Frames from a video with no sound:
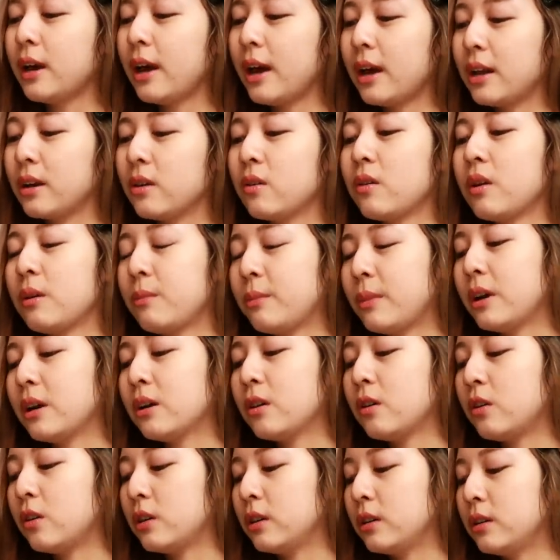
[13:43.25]
อ่าน grammar
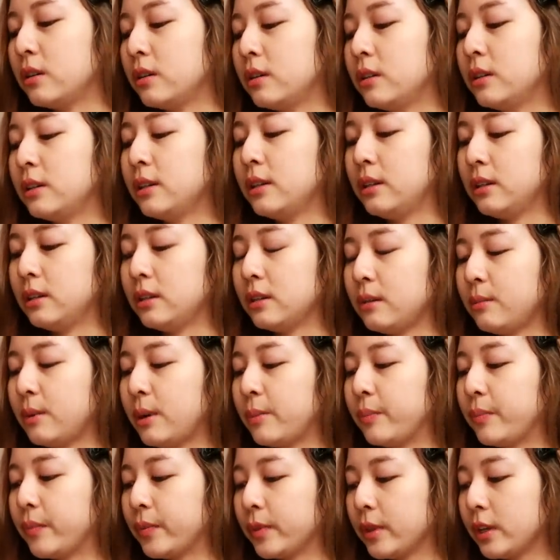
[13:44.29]
ก่อนถึงจะแบ
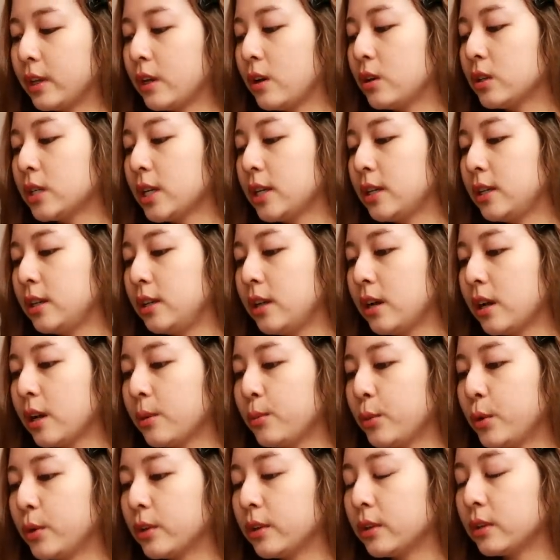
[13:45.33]
บเข้าใจเนื้อเรื่อง
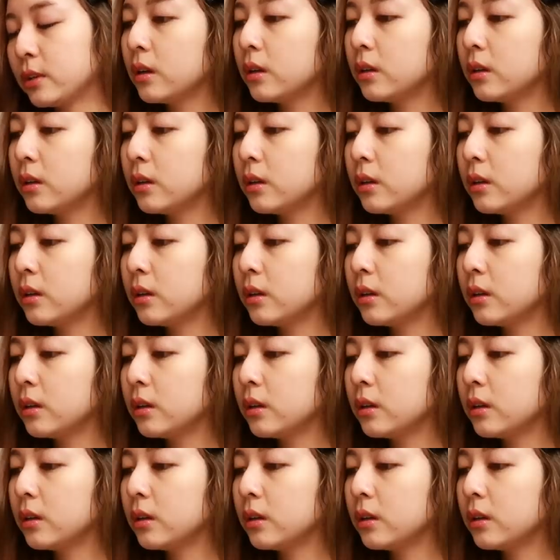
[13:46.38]
ทั้งหมด